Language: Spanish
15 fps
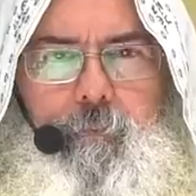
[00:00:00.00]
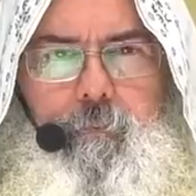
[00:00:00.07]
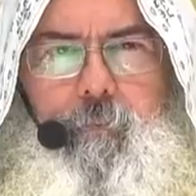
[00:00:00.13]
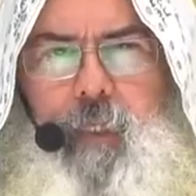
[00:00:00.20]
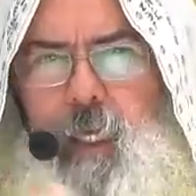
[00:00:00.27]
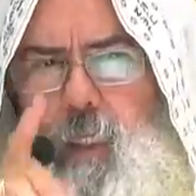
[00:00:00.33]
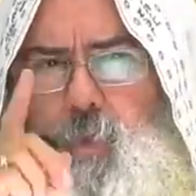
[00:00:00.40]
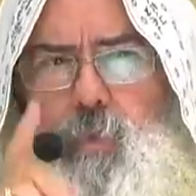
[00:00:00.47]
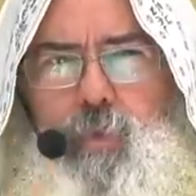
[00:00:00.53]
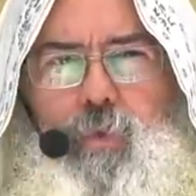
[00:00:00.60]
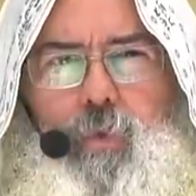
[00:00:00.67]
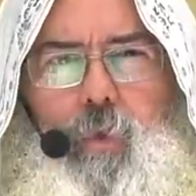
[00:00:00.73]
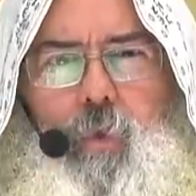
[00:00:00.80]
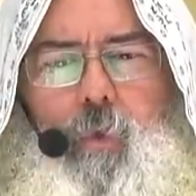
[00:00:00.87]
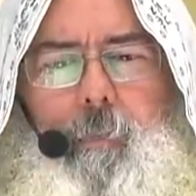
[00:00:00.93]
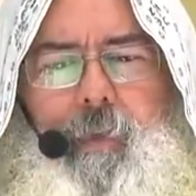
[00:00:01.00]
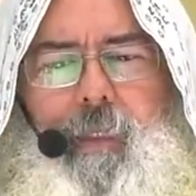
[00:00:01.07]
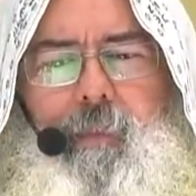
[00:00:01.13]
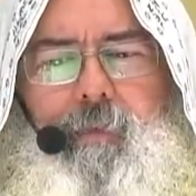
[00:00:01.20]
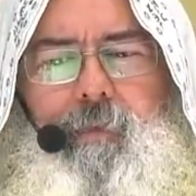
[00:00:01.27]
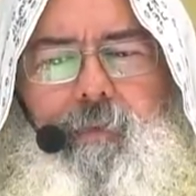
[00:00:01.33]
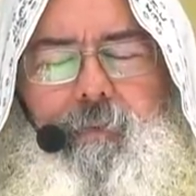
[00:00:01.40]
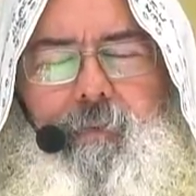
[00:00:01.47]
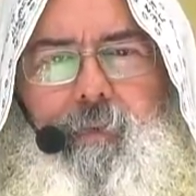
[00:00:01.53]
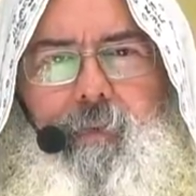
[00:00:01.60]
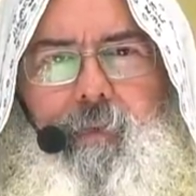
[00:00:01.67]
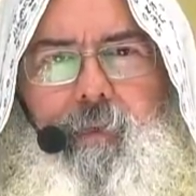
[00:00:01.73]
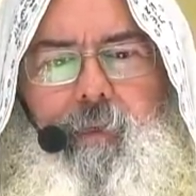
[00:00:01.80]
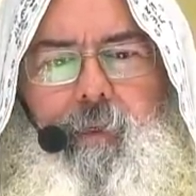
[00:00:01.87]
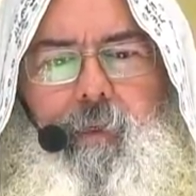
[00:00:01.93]
En un solo mes.
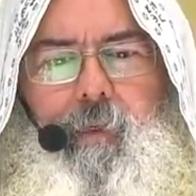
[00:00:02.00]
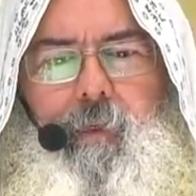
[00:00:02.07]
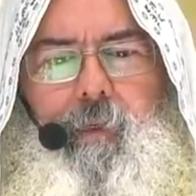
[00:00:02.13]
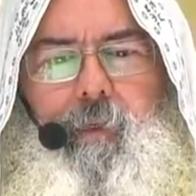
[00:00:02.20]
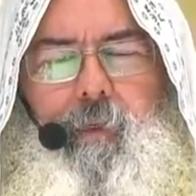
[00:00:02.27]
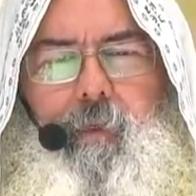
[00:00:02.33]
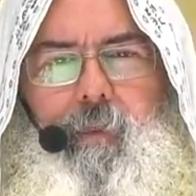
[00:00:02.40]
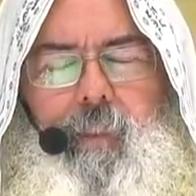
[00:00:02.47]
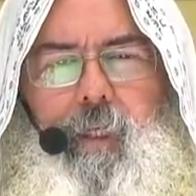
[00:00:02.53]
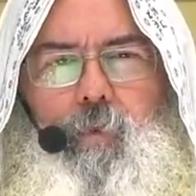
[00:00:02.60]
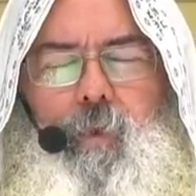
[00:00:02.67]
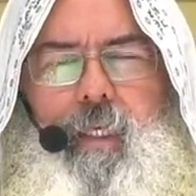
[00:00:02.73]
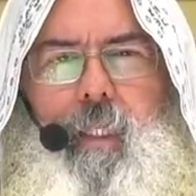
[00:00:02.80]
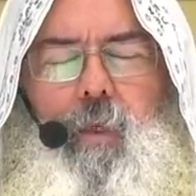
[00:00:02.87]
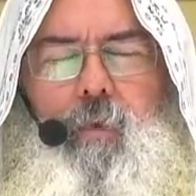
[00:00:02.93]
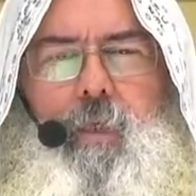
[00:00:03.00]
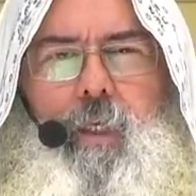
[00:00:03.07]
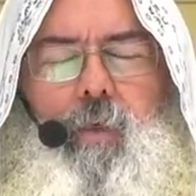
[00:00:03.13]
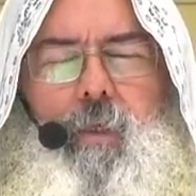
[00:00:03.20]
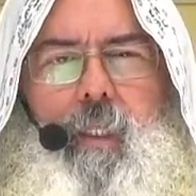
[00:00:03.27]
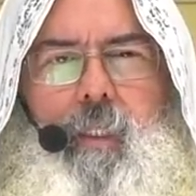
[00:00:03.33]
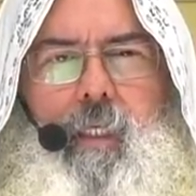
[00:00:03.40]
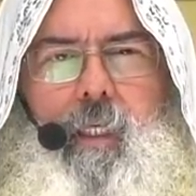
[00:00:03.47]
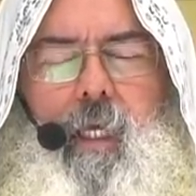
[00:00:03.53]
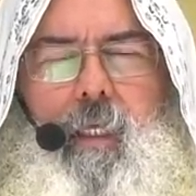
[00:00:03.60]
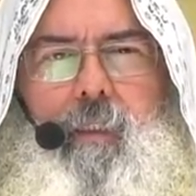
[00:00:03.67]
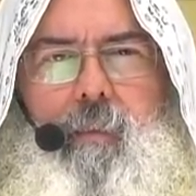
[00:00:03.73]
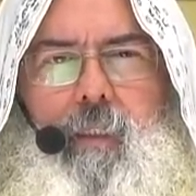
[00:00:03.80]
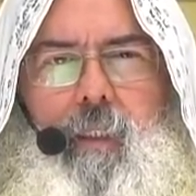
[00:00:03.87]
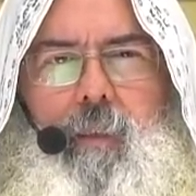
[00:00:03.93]
Recuerda lo que yo le dije al
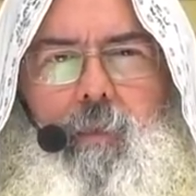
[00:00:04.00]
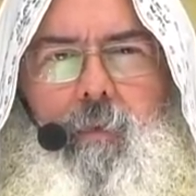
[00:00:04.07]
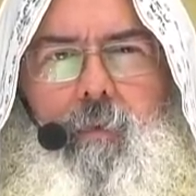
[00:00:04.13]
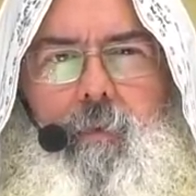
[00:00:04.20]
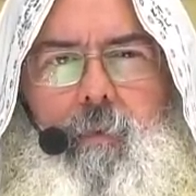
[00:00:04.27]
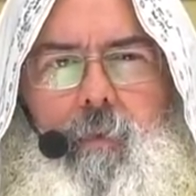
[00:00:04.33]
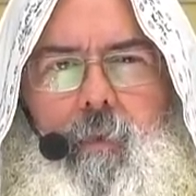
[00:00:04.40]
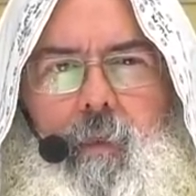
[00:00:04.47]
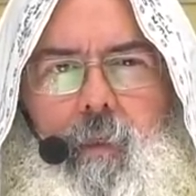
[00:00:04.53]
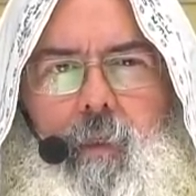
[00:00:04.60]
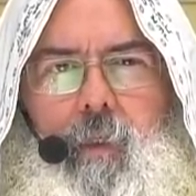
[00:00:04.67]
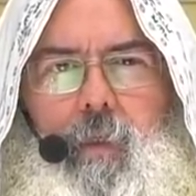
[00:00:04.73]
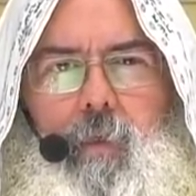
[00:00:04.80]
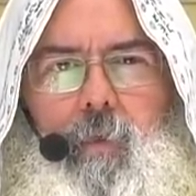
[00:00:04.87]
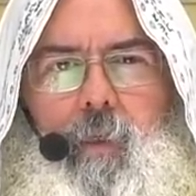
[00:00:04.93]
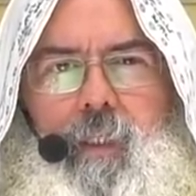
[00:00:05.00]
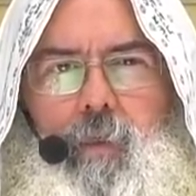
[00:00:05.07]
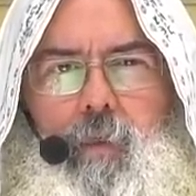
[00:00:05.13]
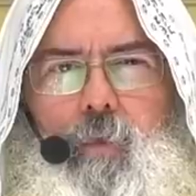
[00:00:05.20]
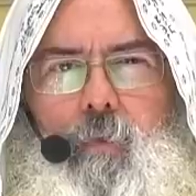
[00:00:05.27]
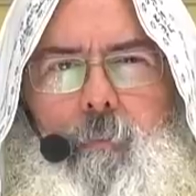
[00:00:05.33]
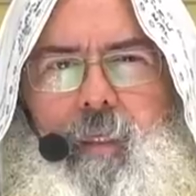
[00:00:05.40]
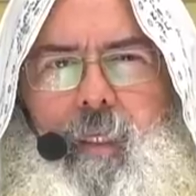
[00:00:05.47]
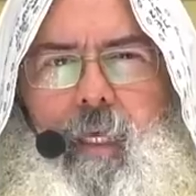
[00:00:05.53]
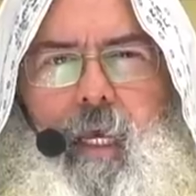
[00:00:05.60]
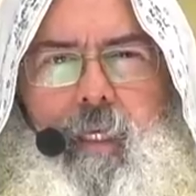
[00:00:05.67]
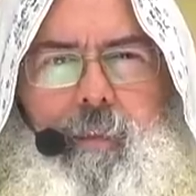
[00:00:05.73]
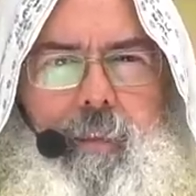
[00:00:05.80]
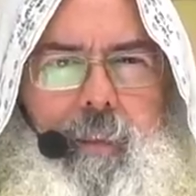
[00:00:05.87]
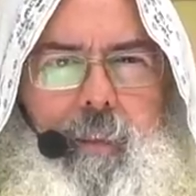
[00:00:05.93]
Eterno. Cuando yo
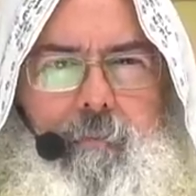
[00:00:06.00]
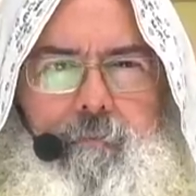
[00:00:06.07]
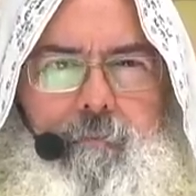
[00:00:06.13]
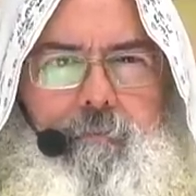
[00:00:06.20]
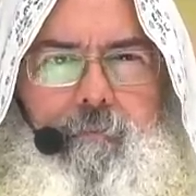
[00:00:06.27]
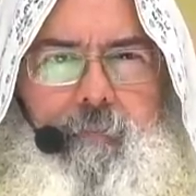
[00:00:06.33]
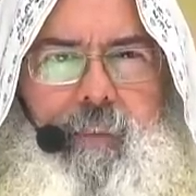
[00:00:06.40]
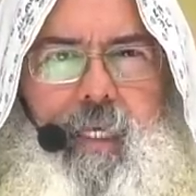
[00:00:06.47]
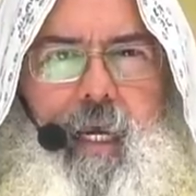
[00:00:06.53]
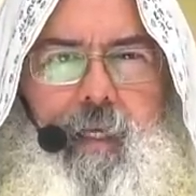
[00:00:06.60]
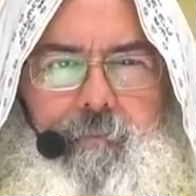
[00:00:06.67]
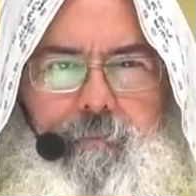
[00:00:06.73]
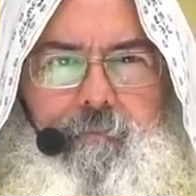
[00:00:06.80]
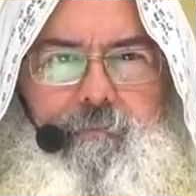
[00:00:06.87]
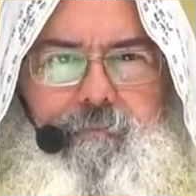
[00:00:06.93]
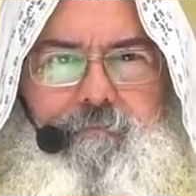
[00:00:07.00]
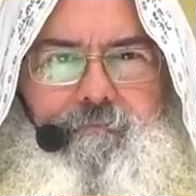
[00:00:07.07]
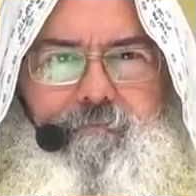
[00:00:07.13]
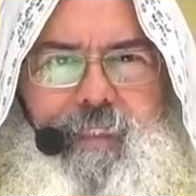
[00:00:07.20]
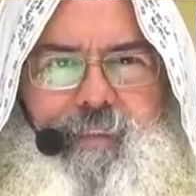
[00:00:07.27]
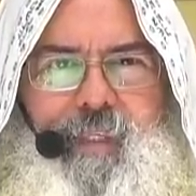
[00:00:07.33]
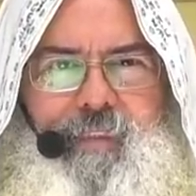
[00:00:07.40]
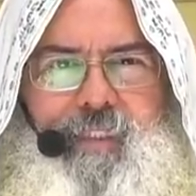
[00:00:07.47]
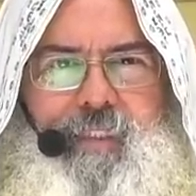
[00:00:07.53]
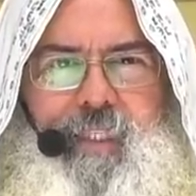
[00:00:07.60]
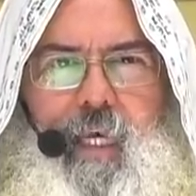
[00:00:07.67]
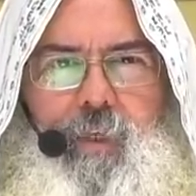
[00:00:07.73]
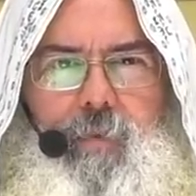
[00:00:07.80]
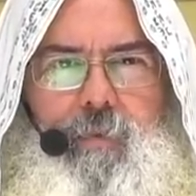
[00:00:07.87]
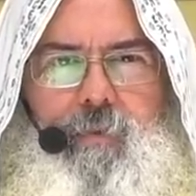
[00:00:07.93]
cumplía hace ya bastantes
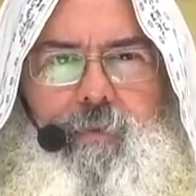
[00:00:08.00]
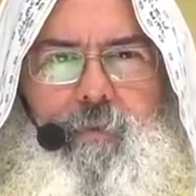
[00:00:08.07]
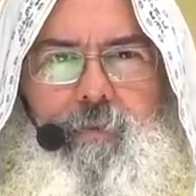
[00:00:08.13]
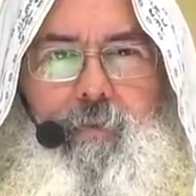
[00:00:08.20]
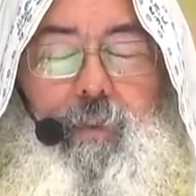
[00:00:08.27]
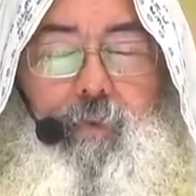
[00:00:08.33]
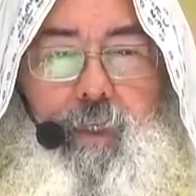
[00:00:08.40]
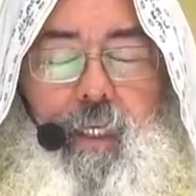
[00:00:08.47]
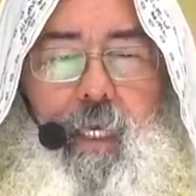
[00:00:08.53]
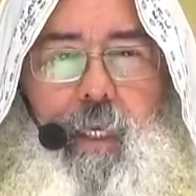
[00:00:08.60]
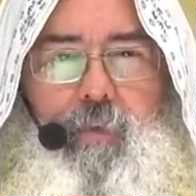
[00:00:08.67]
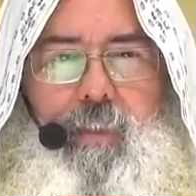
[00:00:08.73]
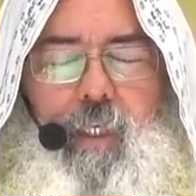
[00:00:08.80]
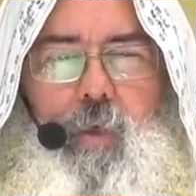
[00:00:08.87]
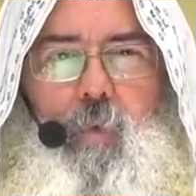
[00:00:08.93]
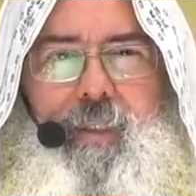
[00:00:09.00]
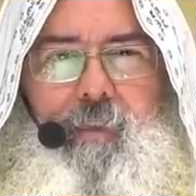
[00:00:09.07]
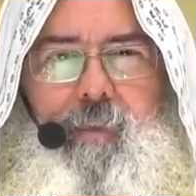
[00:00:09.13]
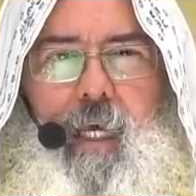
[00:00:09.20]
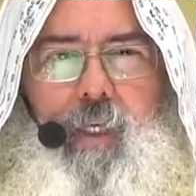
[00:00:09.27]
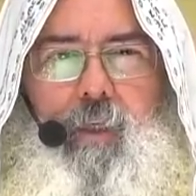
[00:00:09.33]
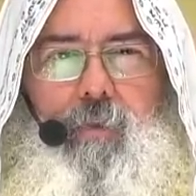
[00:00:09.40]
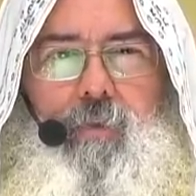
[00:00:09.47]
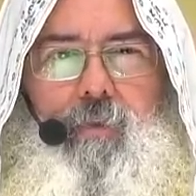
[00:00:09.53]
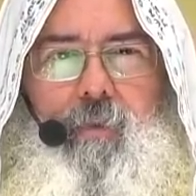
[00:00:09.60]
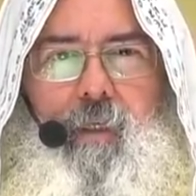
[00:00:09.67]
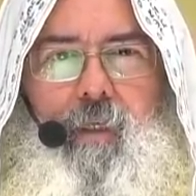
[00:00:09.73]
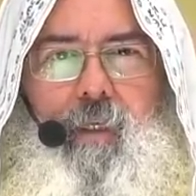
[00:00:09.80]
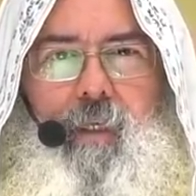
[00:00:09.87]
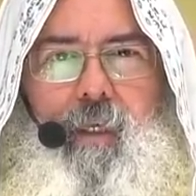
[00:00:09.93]
años, cuando llegué a los 50 años,
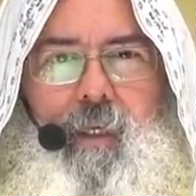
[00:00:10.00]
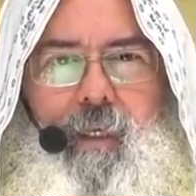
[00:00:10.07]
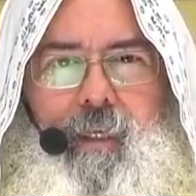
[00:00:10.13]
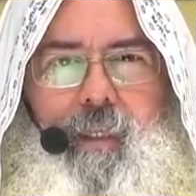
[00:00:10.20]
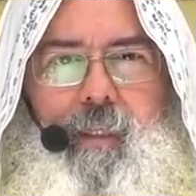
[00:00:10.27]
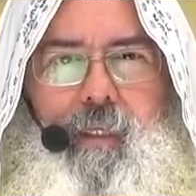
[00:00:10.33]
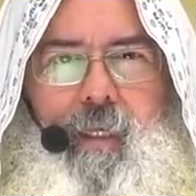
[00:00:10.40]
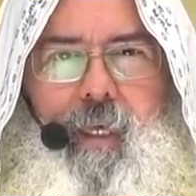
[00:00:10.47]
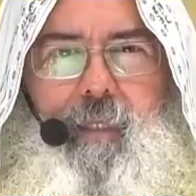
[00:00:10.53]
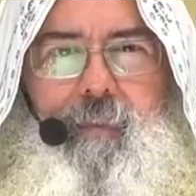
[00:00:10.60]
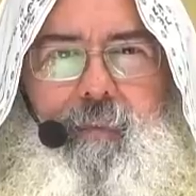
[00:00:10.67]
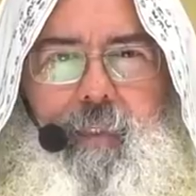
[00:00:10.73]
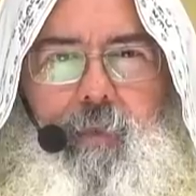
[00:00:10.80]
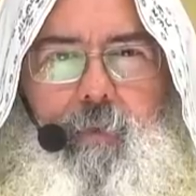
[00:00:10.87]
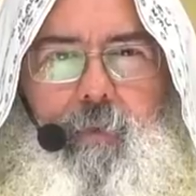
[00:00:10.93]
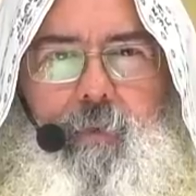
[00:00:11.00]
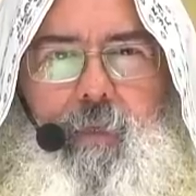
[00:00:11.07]
le dije al Eterno,